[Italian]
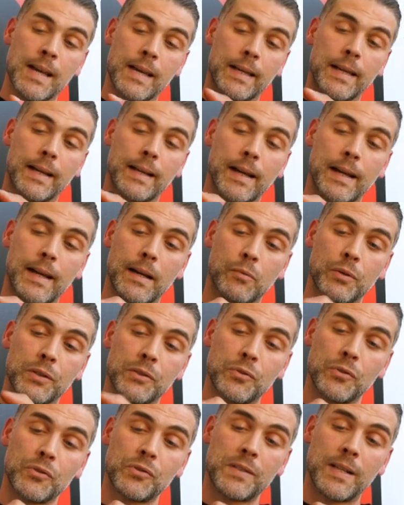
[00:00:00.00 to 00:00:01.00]
che crea
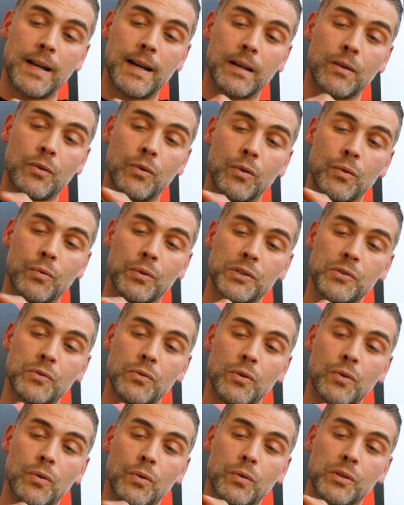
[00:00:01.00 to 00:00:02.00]
questo stacco,
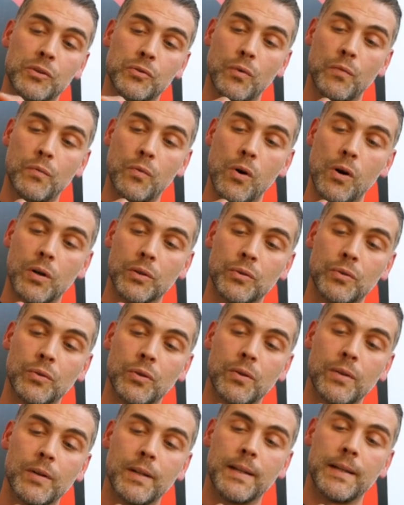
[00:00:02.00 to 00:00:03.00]
questo, questo
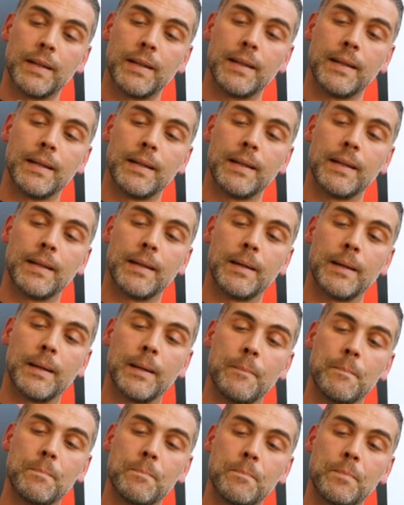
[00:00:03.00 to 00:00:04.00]
vuoto
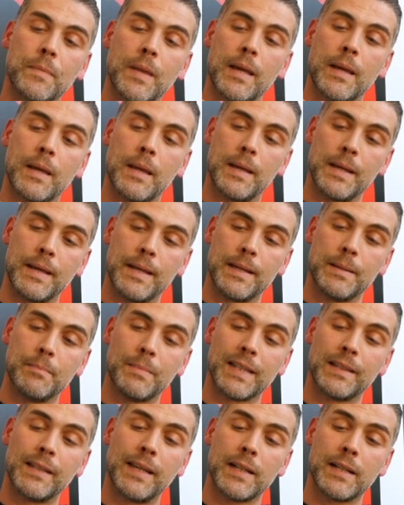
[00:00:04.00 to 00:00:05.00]
e, e, in
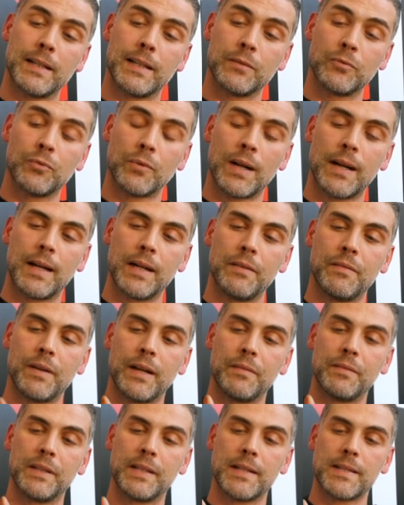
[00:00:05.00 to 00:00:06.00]
maniera naturale va
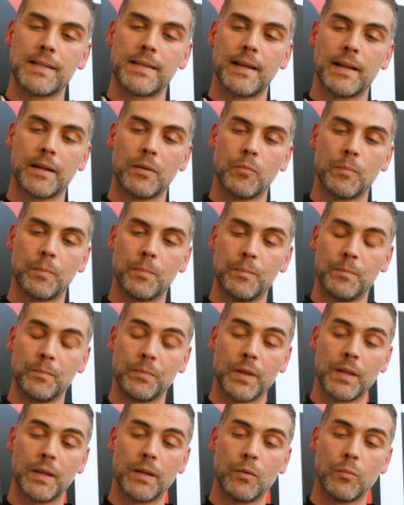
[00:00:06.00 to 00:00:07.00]
a evidenziare un,
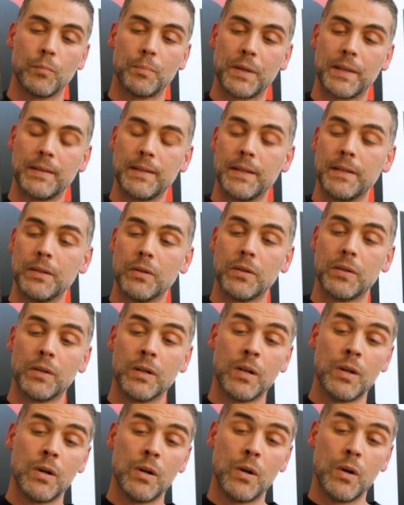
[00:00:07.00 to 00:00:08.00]
un, un piedino
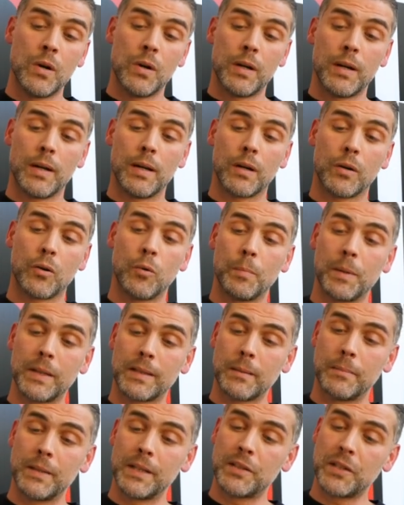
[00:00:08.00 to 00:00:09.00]
eh,
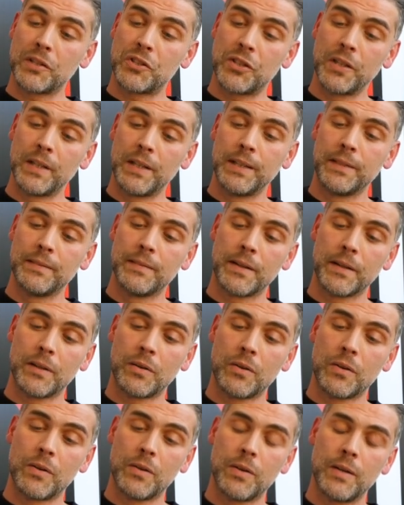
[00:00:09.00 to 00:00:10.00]
completamente
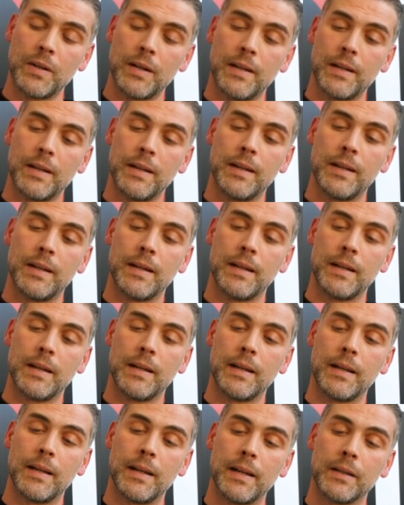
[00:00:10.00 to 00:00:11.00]
cilindrico
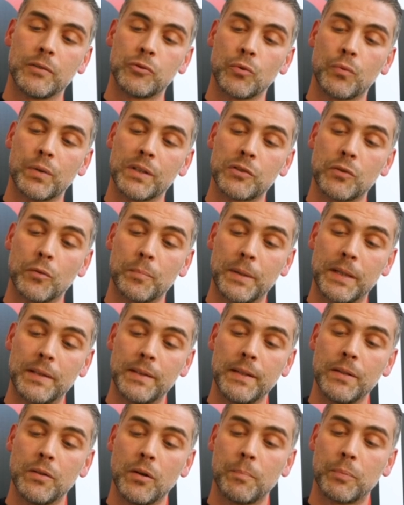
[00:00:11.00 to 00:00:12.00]
e su questo
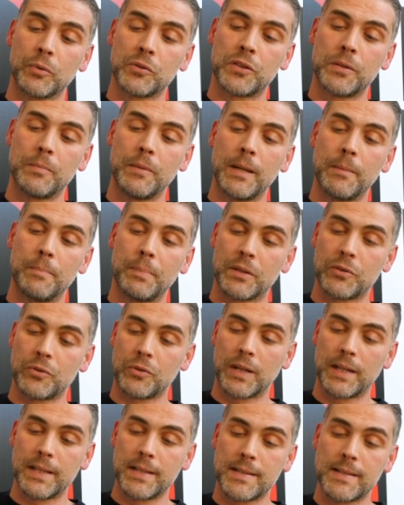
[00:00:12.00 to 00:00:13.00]
piedino è possibile
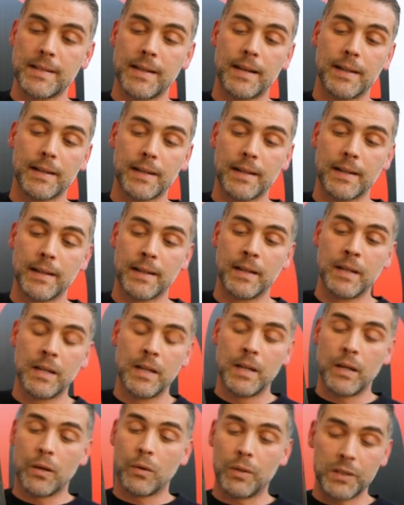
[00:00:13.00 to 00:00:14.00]
personalizzare
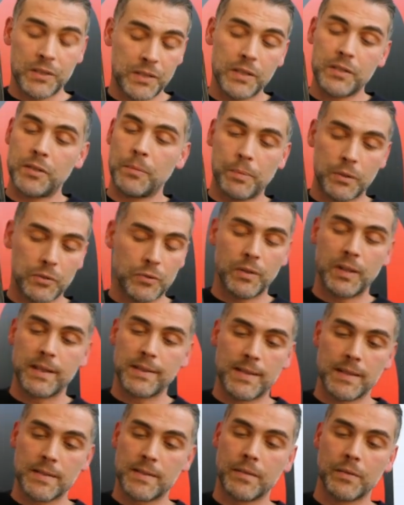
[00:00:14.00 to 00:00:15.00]
qualsiasi
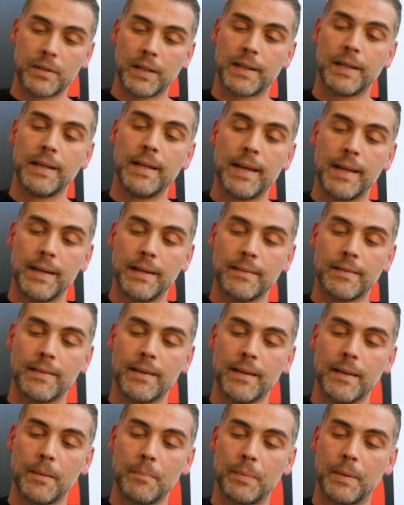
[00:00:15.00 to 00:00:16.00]
personalizzazione
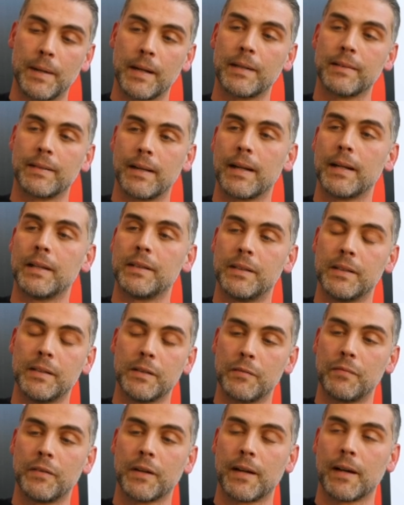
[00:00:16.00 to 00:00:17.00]
cliente per andare a
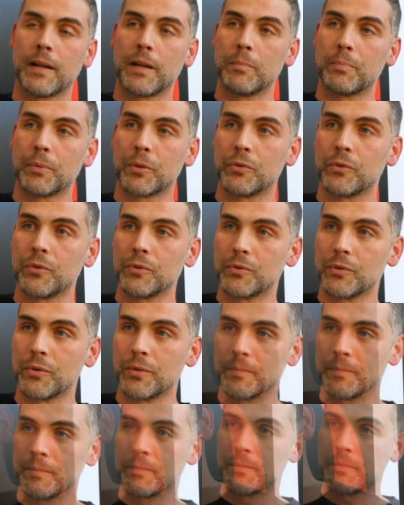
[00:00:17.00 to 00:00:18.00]
identificare il prodotto.